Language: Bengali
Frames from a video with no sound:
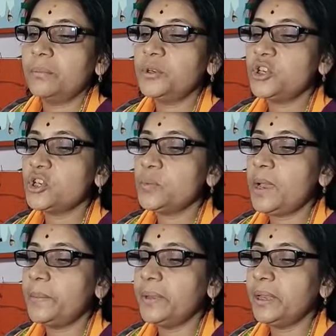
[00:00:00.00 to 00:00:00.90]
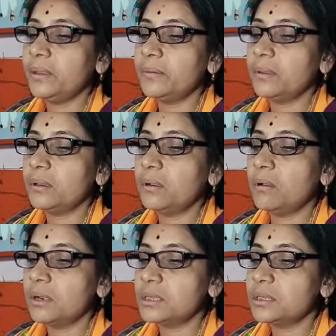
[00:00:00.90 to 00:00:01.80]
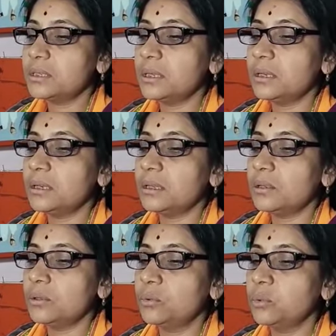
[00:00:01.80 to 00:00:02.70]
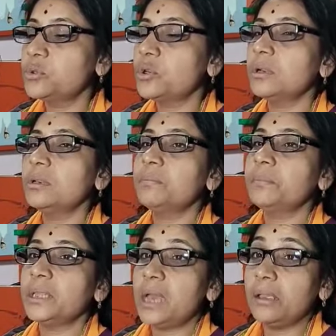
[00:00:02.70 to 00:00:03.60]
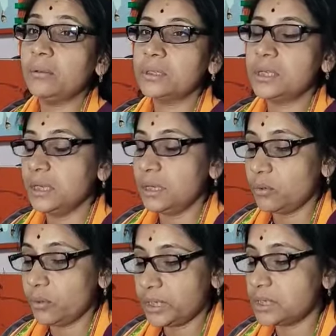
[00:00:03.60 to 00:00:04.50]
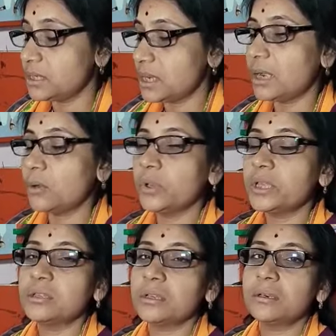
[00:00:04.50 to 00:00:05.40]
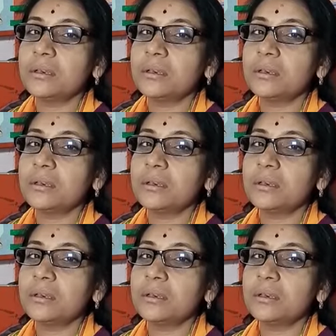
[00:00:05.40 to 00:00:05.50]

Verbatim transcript: বিশেষভাবে কংগ্রেসের দুজন বিধায়ক যিনি রয়েছেন যারা রয়েছেন